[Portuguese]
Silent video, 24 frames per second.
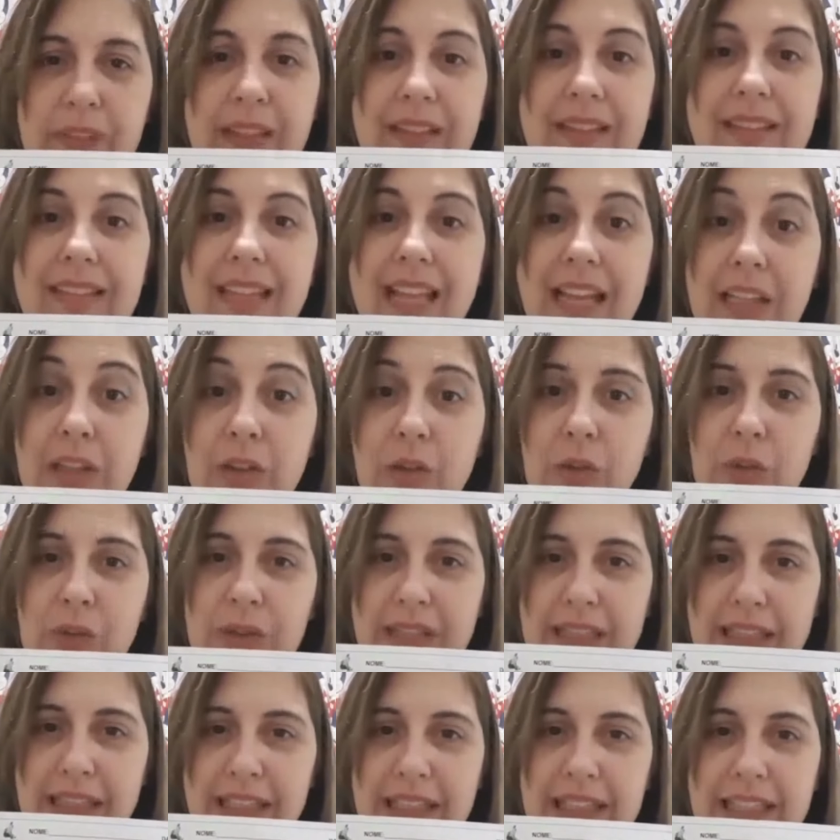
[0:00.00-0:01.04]
dentro
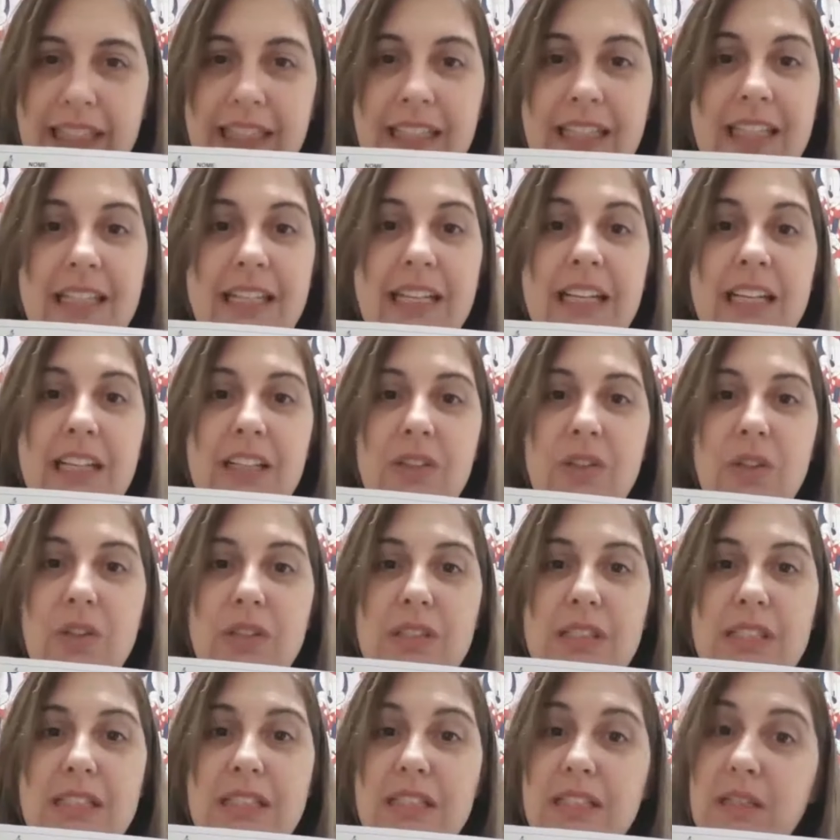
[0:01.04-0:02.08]
dele,
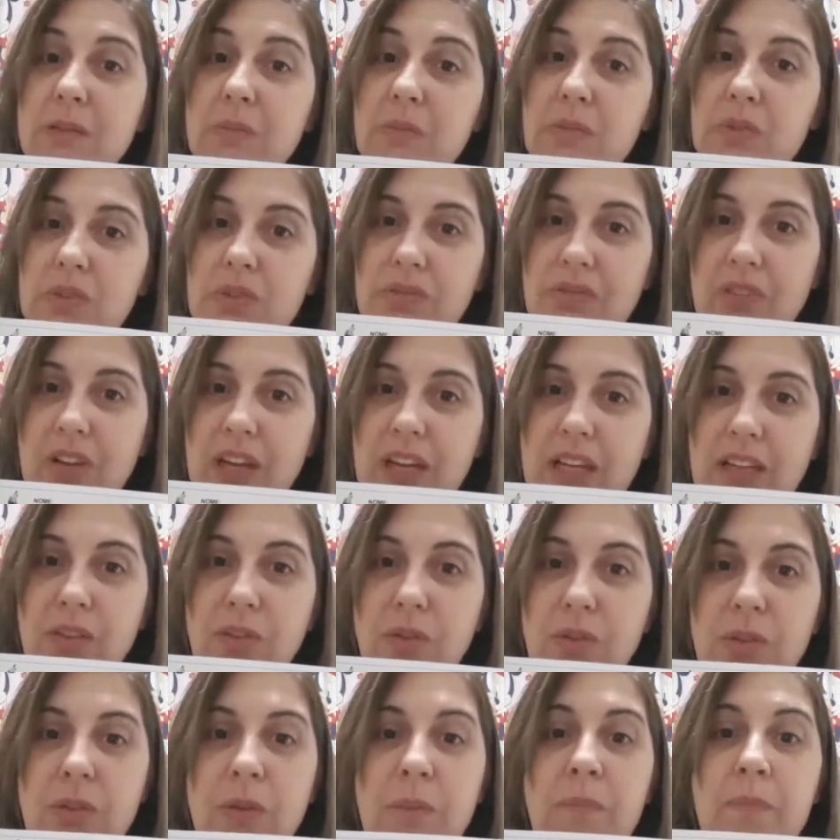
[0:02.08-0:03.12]
nós estamos
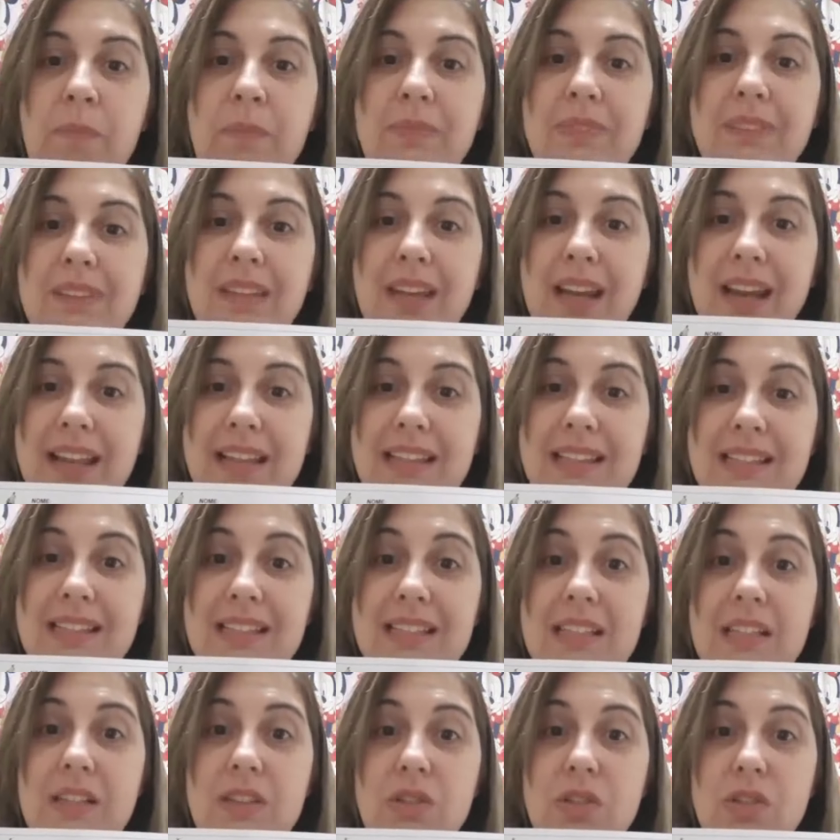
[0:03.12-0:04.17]
vendo
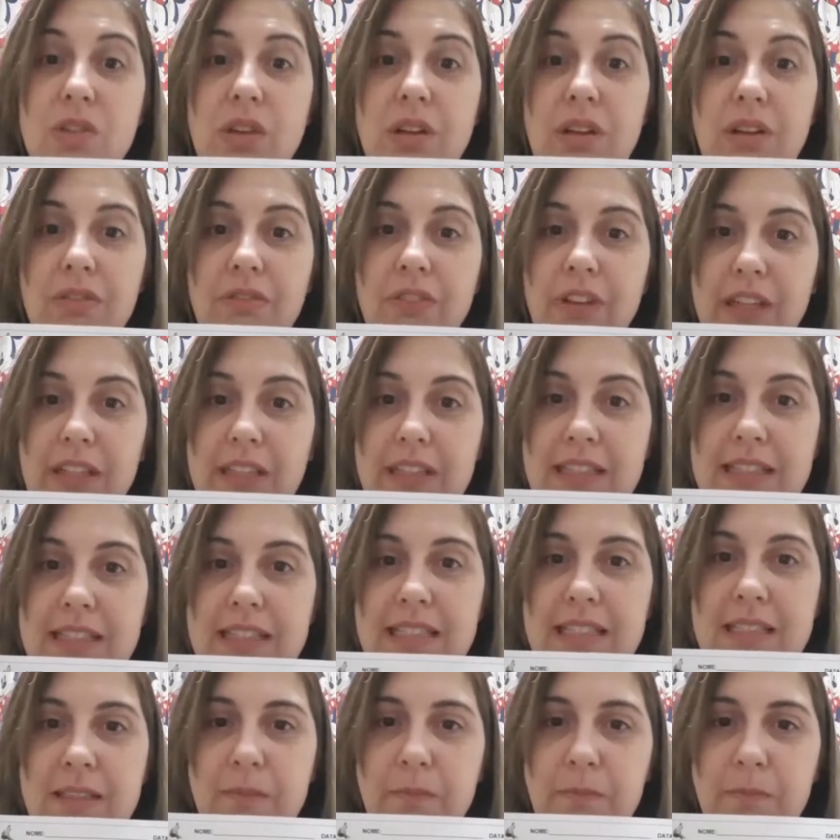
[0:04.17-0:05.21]
três
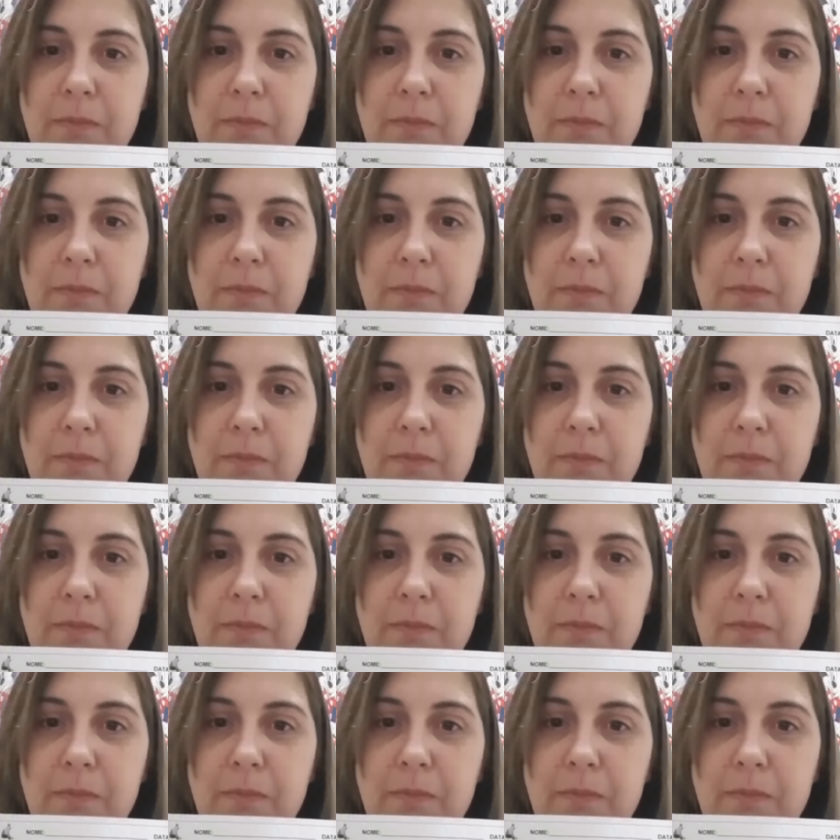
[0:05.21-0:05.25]
sorvetes.